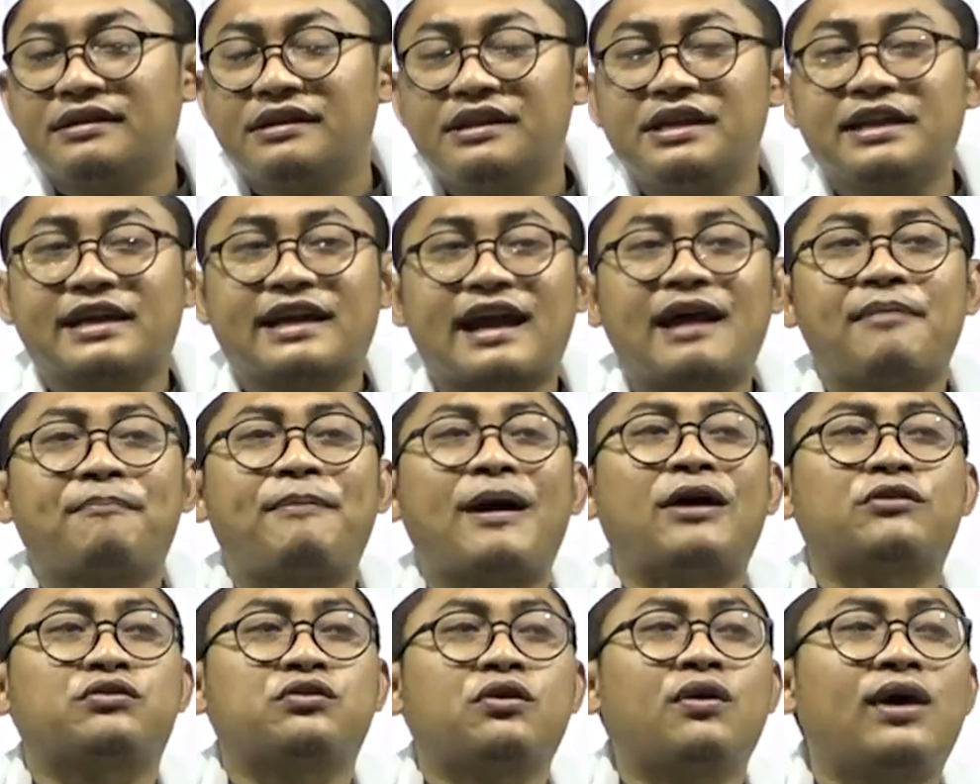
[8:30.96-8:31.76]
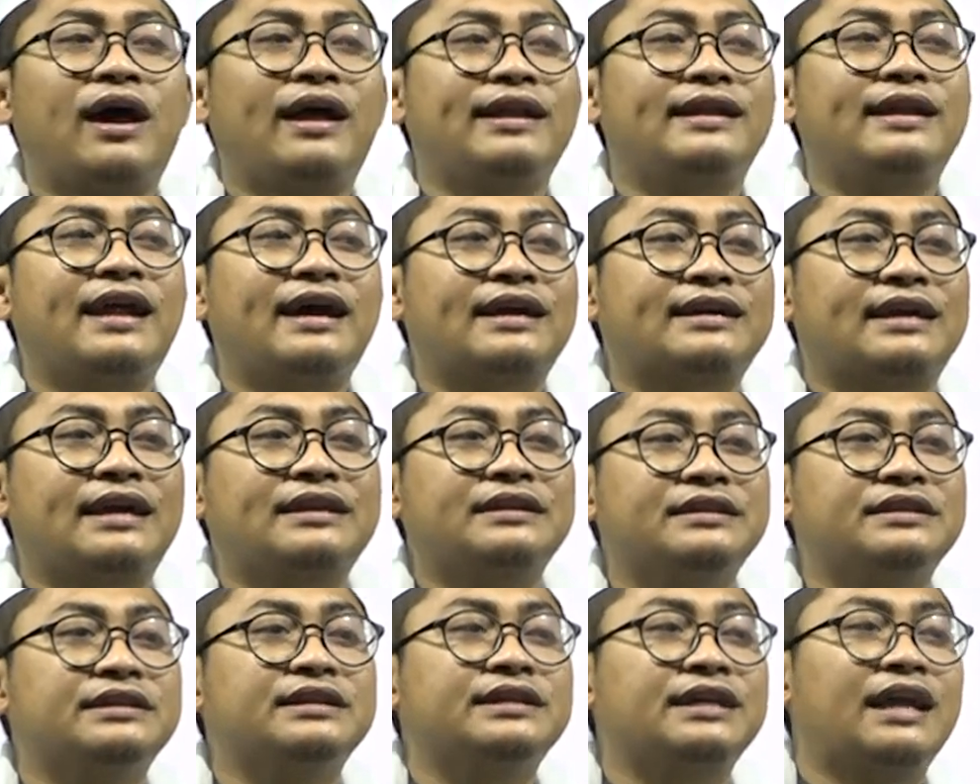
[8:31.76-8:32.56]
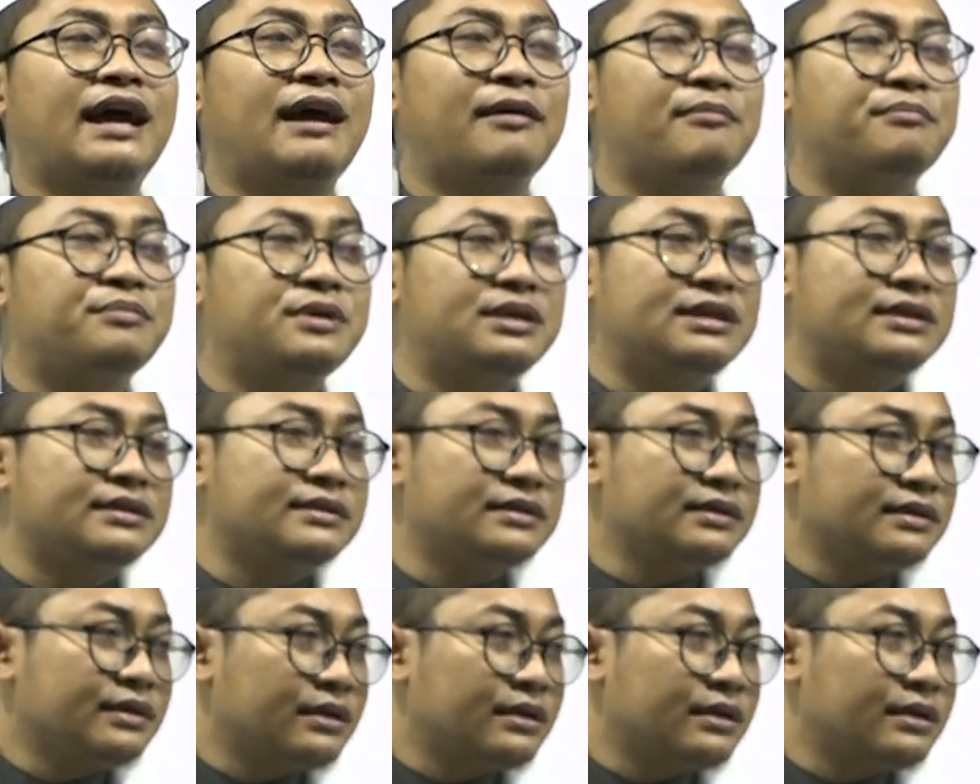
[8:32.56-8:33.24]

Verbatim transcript: nikah patokan nak kanjeng nabi